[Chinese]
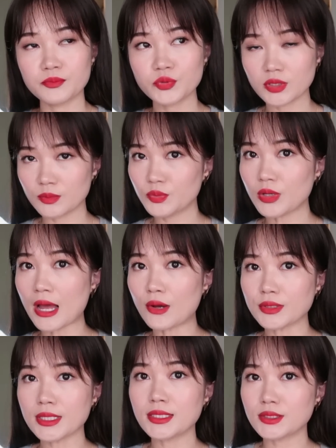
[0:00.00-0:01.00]
不得不
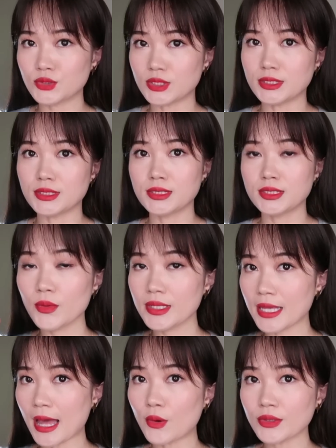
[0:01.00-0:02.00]
熬夜的人，因为
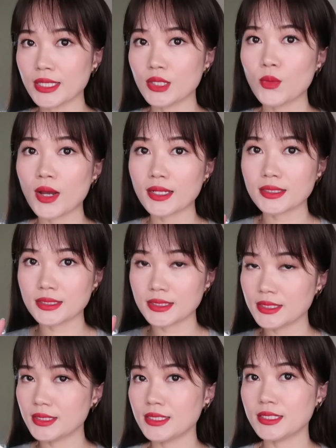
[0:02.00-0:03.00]
你熬夜的话，你
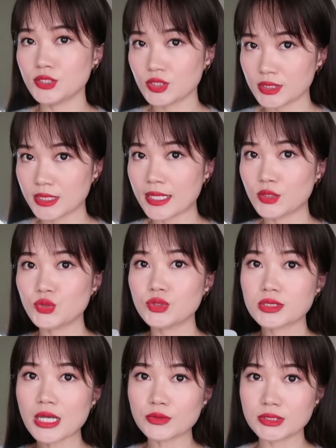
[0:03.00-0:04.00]
第二天起来你去
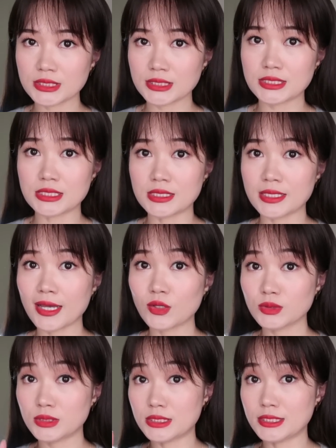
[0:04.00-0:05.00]
照镜子，你要
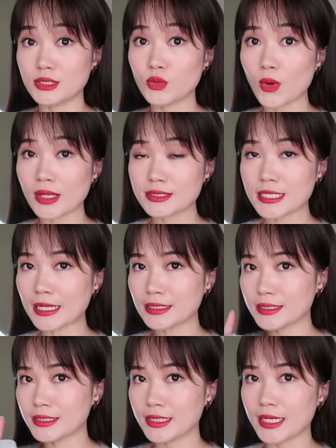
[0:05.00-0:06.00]
仔细观察
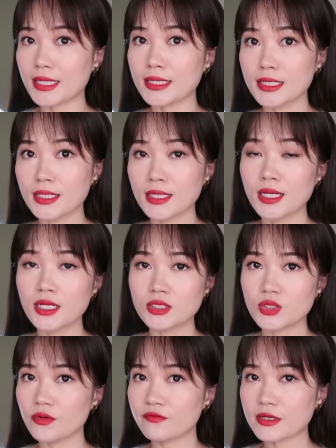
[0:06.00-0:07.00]
你的脸，
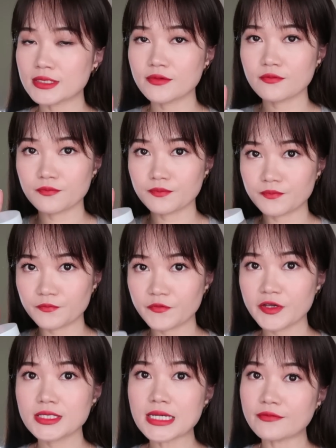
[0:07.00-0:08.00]
就会发现。
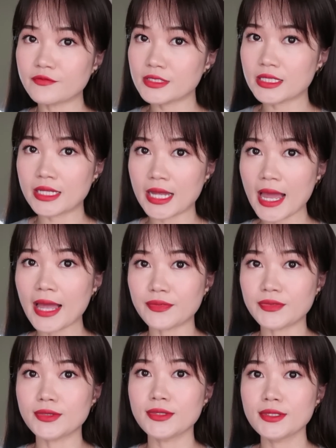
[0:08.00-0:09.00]
非常非常的暗，
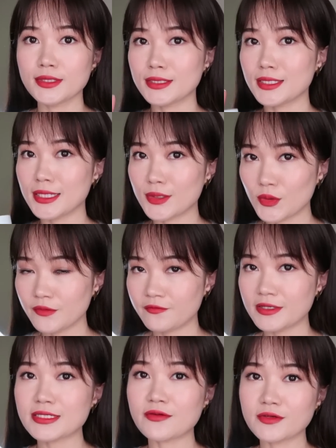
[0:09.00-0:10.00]
你的脸会
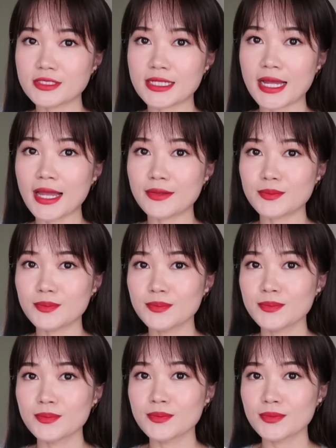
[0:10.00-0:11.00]
非常非常的暗，
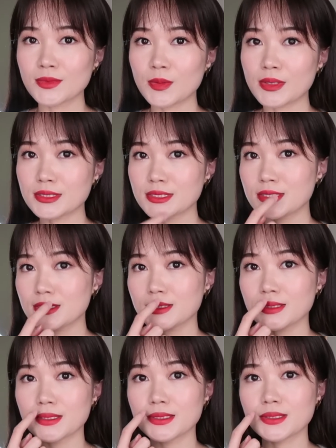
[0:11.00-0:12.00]
特别是